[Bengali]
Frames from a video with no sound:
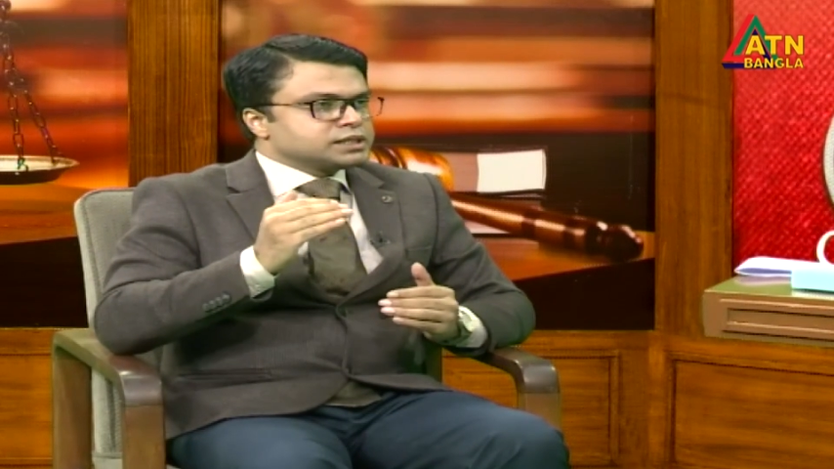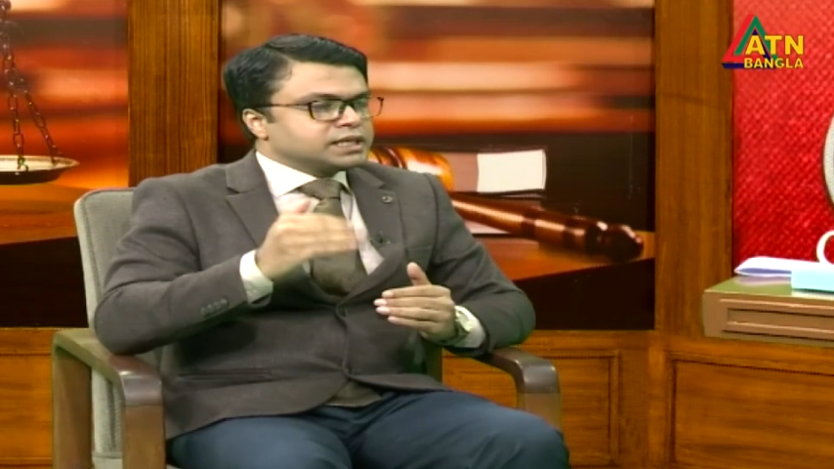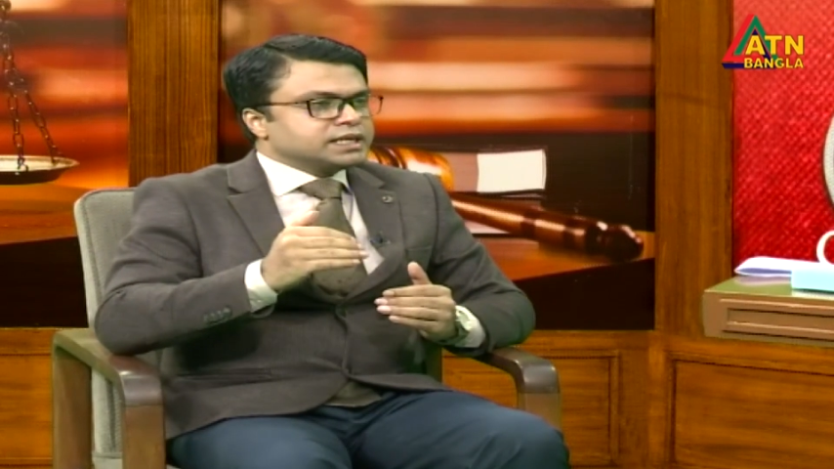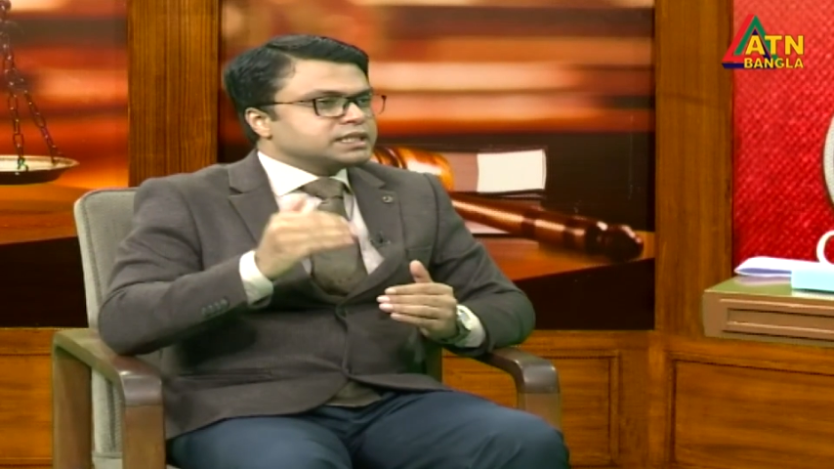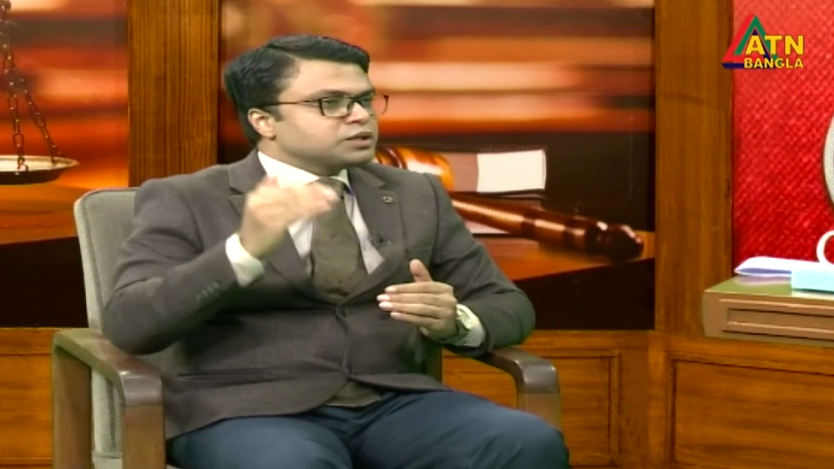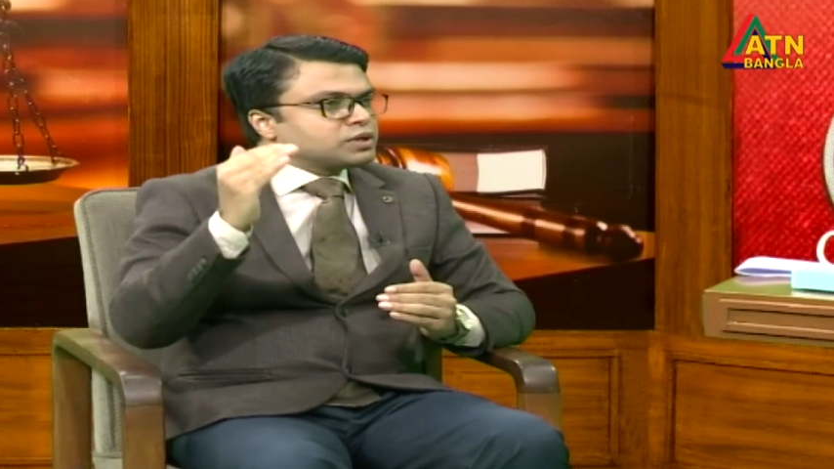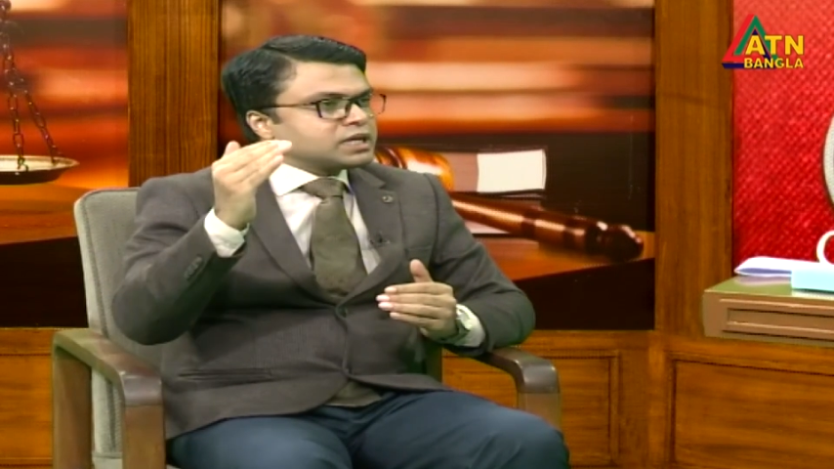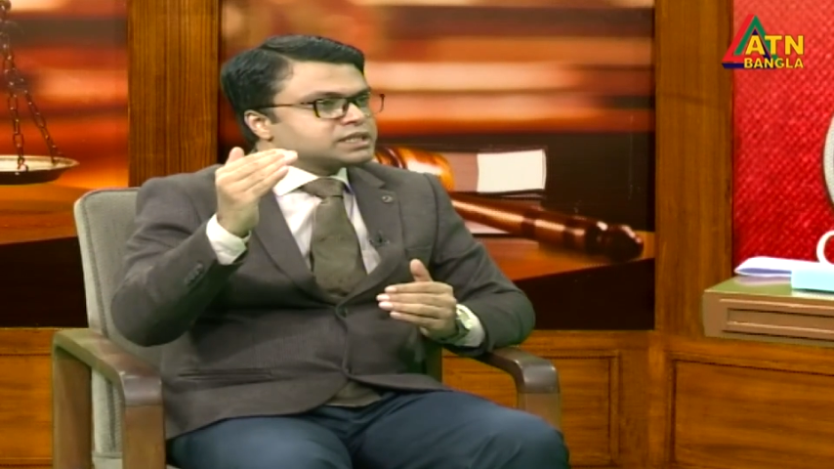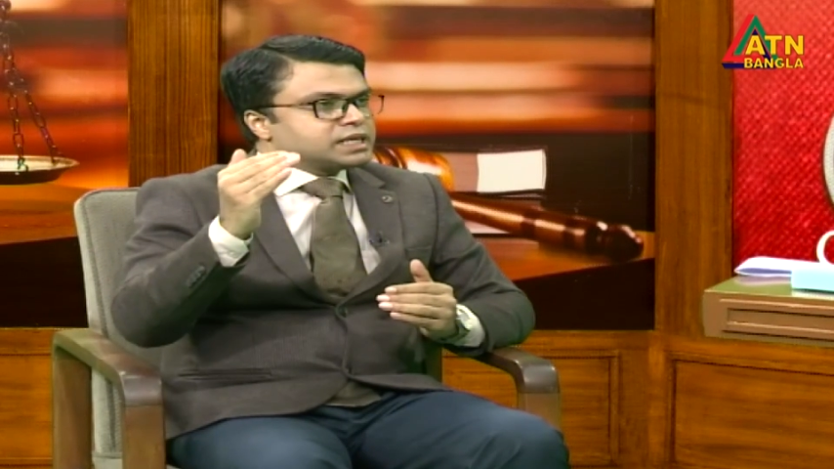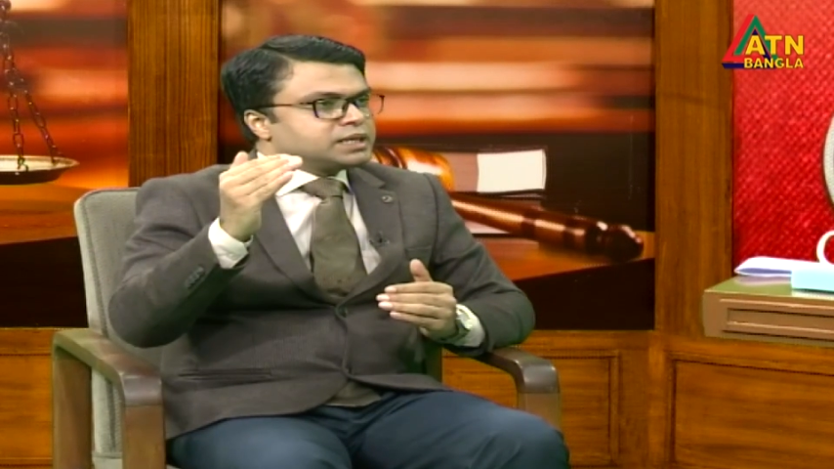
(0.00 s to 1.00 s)
সেক্ষেত্রে
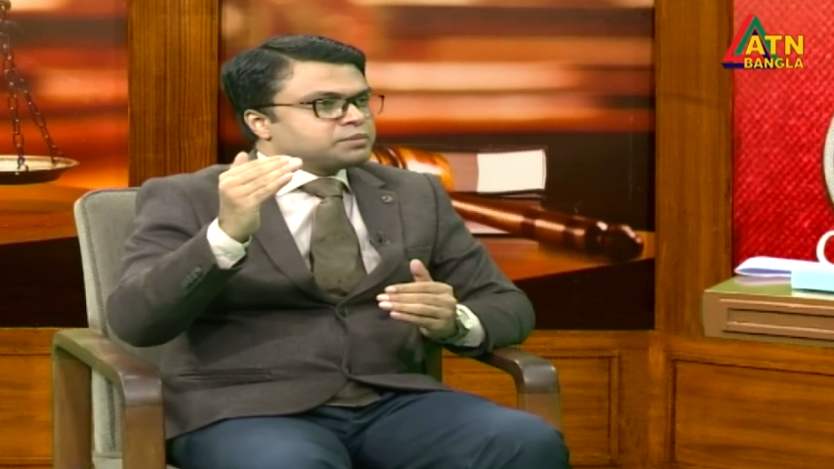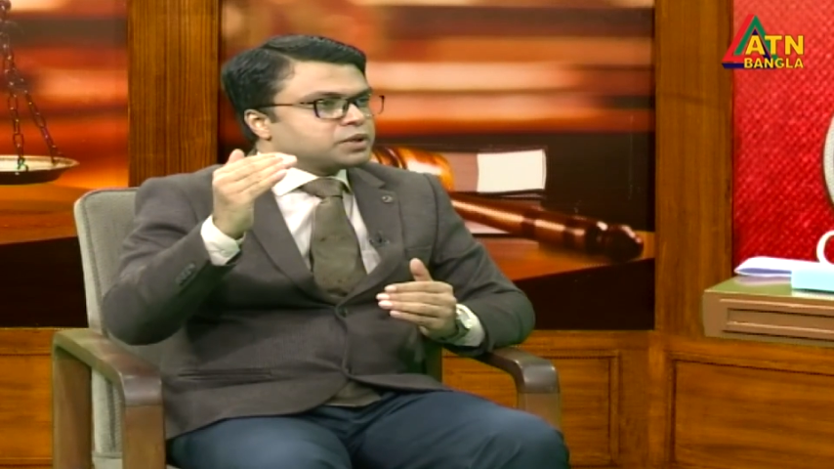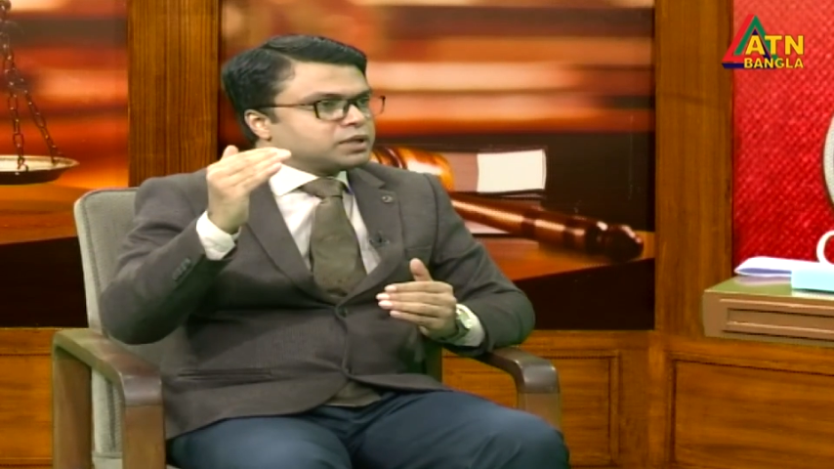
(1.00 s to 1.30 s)
ওনারা চাইলে